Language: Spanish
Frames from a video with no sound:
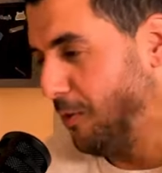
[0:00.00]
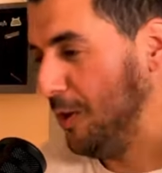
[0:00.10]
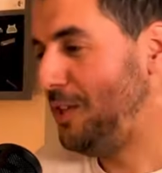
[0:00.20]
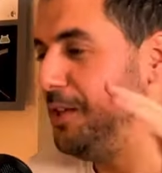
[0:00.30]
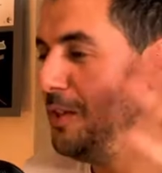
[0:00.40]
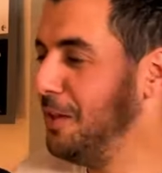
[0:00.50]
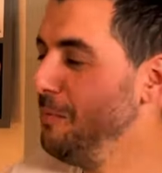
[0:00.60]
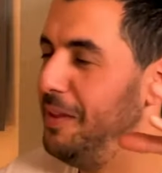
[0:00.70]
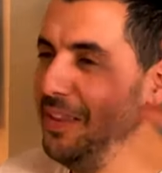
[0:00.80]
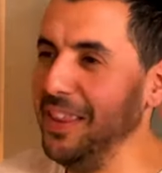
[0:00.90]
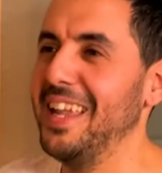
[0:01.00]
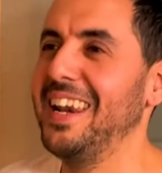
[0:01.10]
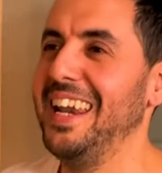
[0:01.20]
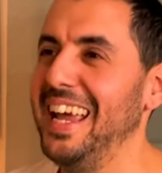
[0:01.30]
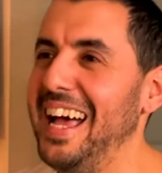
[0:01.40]
no inyección de dependencia
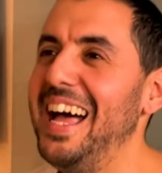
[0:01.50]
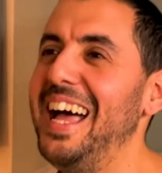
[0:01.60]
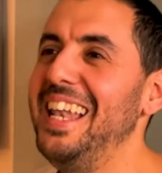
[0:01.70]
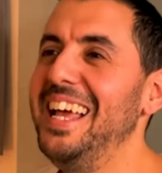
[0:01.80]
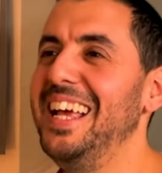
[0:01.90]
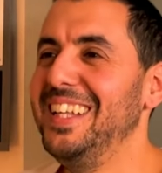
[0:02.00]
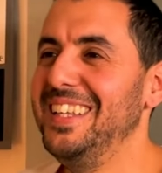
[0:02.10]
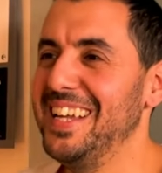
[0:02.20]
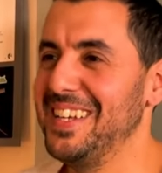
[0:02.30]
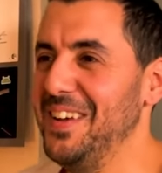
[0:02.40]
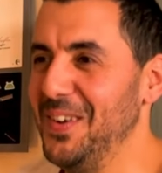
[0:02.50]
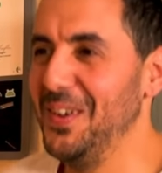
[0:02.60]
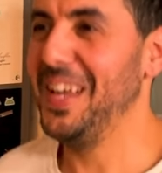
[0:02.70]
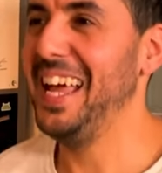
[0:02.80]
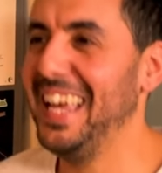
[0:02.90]
real, ya sabemos lo
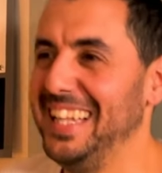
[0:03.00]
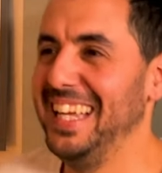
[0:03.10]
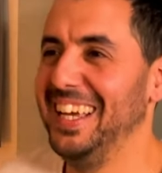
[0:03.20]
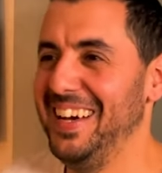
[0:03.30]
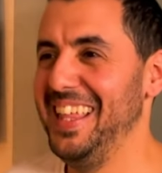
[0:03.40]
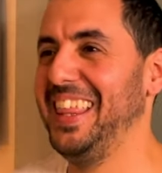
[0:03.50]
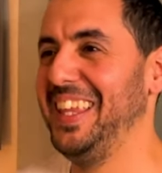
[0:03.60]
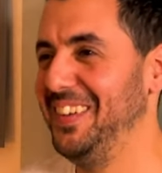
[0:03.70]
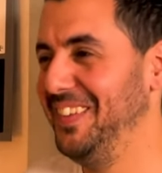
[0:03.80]
que la gente va a decir.